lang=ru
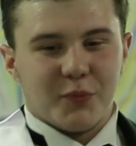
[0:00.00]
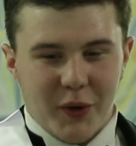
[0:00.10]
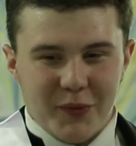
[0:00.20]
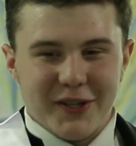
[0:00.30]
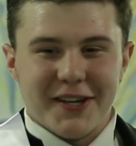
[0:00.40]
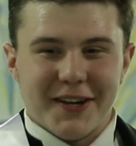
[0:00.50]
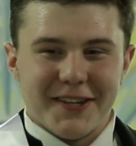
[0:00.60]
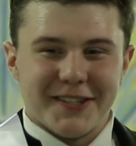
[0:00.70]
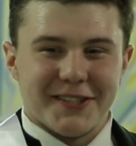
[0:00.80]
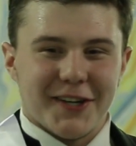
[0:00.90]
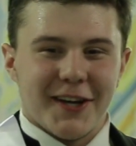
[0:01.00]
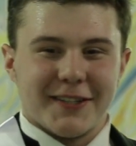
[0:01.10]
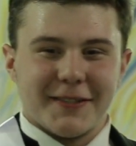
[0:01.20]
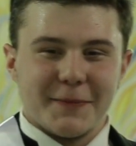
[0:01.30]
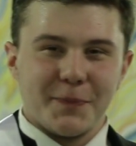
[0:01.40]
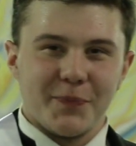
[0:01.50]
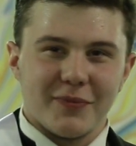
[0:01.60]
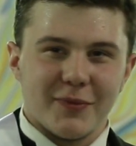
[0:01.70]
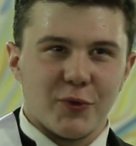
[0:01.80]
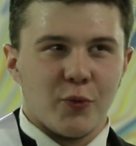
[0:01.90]
Победе я, конечно, рад.
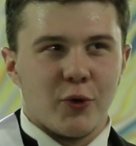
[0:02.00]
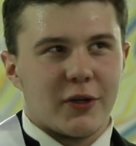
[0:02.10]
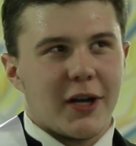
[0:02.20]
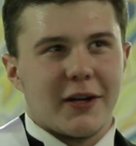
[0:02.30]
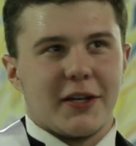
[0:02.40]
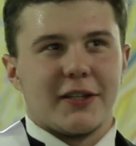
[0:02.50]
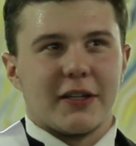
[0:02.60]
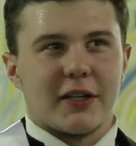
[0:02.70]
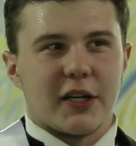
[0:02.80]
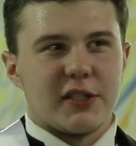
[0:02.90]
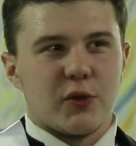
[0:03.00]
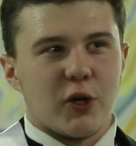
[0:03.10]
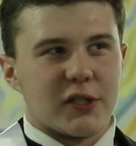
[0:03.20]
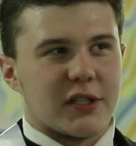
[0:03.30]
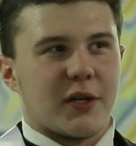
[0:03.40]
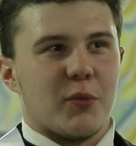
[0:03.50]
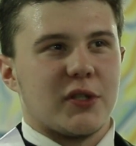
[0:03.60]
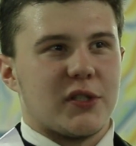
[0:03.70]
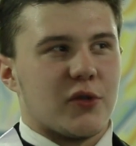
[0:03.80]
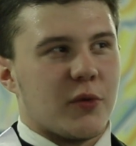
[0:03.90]
Думаю, конкретных грандиозных
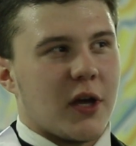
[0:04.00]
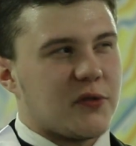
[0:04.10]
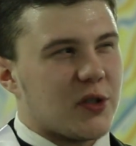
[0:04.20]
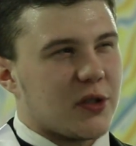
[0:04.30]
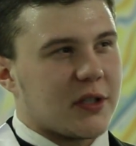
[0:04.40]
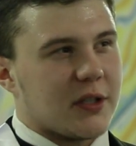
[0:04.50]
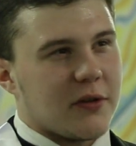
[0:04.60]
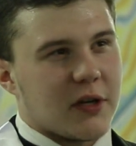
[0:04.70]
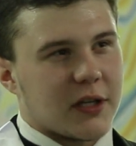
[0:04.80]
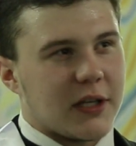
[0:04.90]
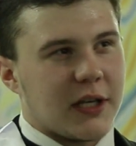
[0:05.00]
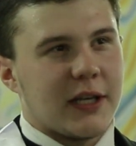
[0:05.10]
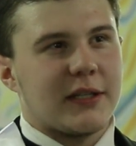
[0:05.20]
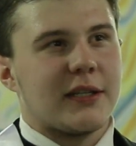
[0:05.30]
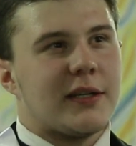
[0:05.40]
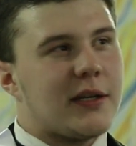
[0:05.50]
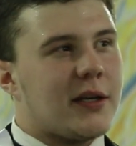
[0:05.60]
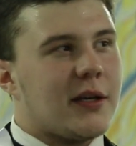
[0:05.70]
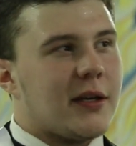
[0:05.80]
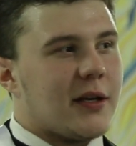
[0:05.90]
эмоций у меня все-таки, наверное, нет.
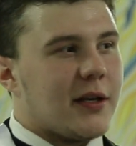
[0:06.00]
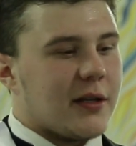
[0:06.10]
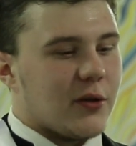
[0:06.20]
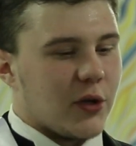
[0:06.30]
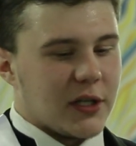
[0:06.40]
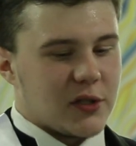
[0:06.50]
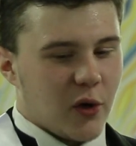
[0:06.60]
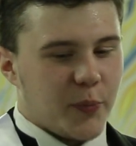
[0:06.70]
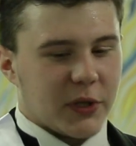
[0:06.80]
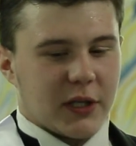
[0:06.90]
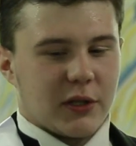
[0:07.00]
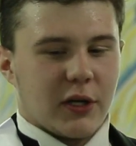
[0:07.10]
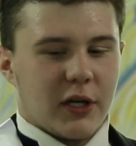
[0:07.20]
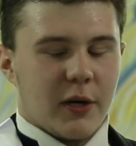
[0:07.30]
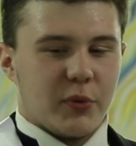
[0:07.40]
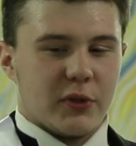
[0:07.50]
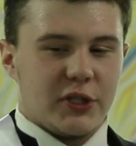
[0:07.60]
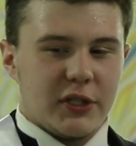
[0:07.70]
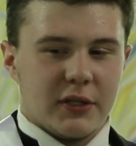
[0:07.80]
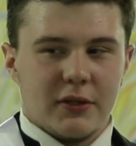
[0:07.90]
Но есть опыт, который я
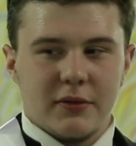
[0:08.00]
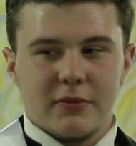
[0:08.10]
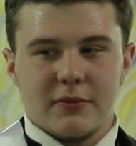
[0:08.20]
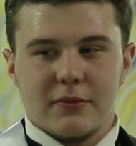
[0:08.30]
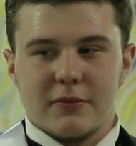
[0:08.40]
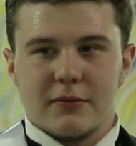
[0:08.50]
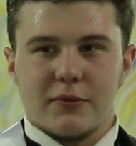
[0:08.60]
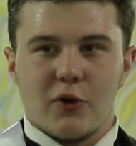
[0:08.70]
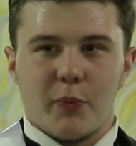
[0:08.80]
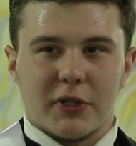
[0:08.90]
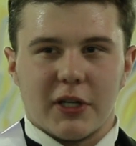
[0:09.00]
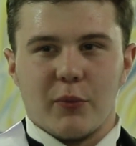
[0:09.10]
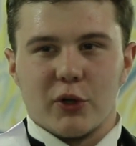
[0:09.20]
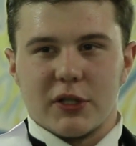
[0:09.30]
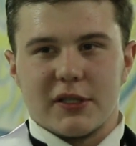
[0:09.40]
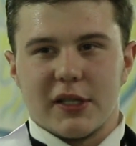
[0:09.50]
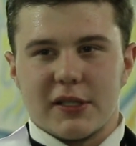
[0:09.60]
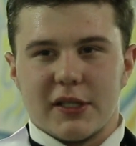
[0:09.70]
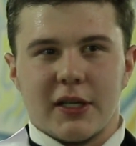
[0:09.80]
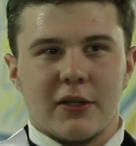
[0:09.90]
получил. Опыт работы со
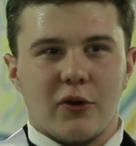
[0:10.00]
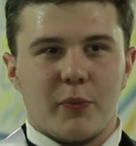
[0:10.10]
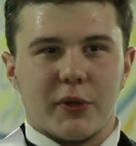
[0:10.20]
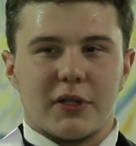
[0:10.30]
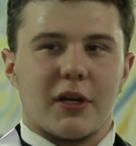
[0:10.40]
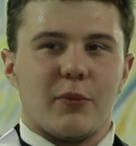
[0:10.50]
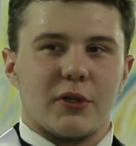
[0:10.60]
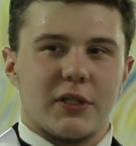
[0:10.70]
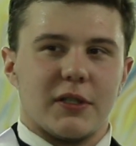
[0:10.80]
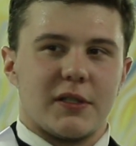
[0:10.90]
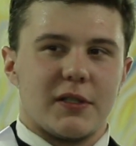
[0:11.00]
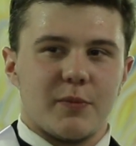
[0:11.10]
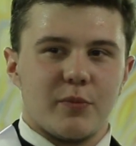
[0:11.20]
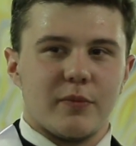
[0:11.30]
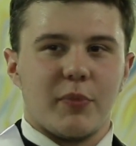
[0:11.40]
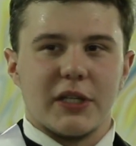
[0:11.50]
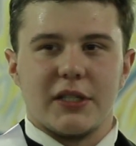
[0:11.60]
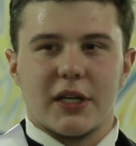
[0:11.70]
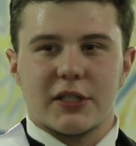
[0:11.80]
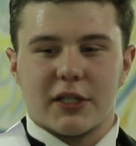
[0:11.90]
сценой, опыт работы с
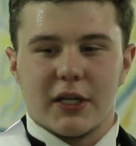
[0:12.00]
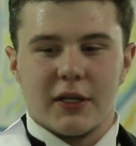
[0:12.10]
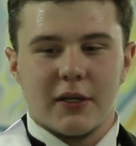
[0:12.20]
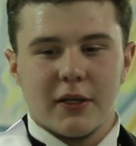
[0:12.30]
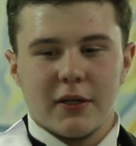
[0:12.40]
поддержкой,